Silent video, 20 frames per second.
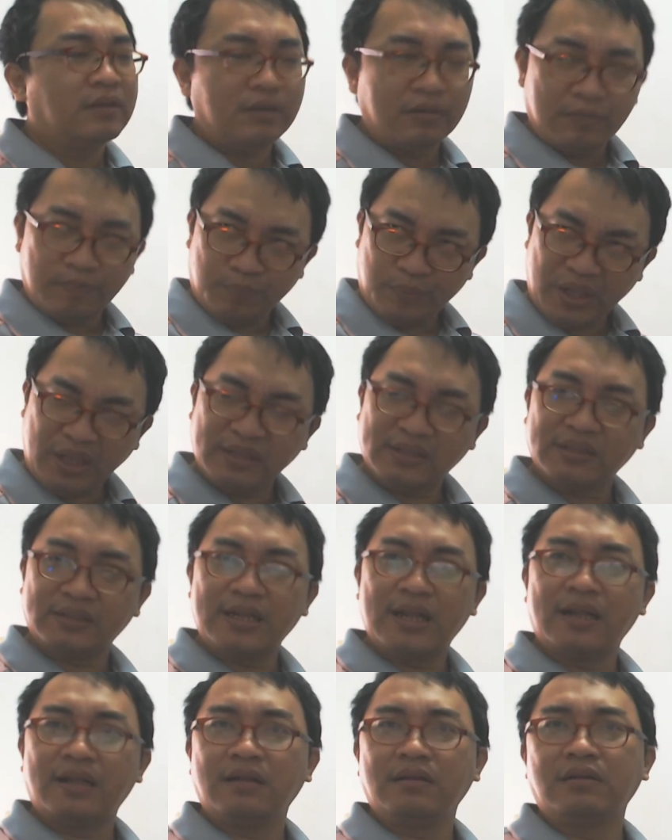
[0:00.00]
一直
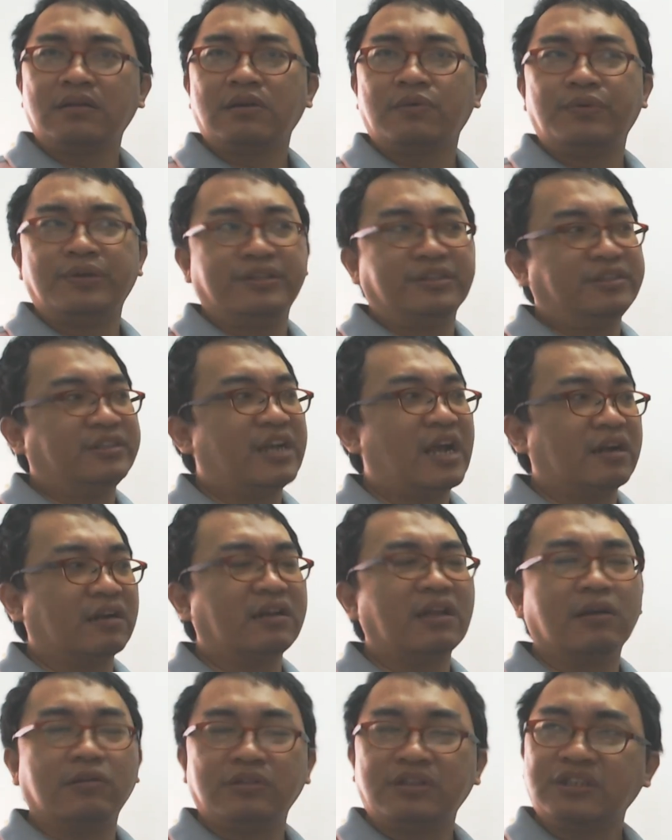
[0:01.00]
在跟各位强
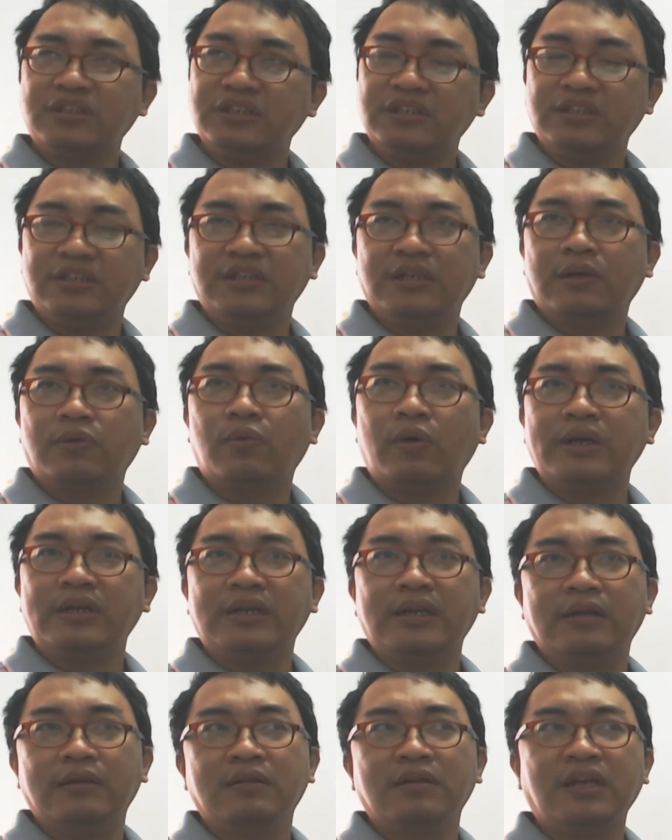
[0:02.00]
调这一些观
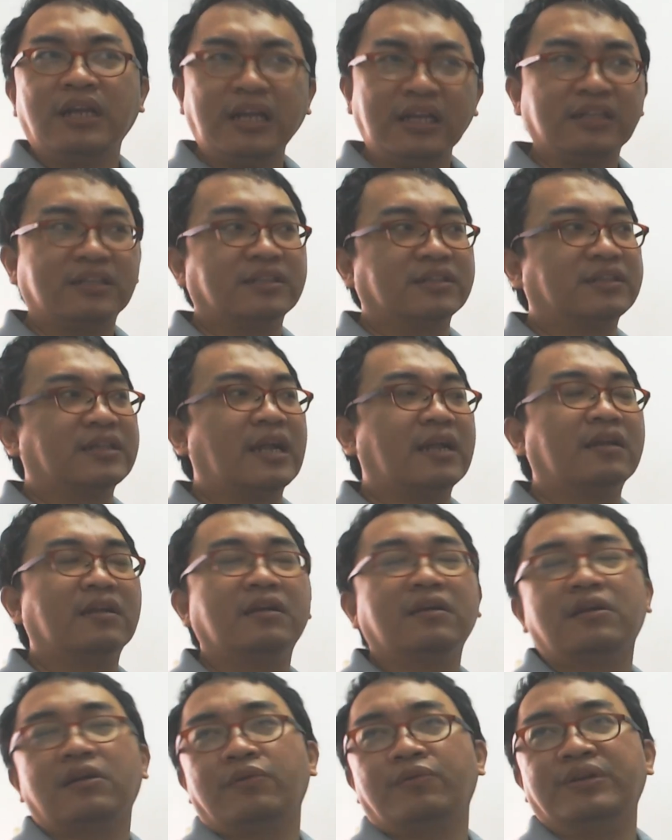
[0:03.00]
念，一直在跟
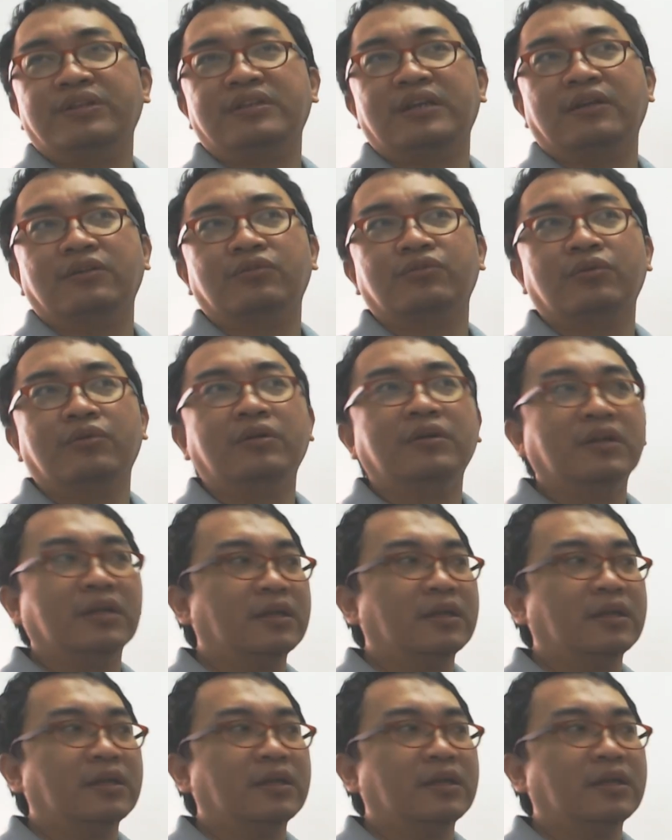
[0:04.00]
各位讲说，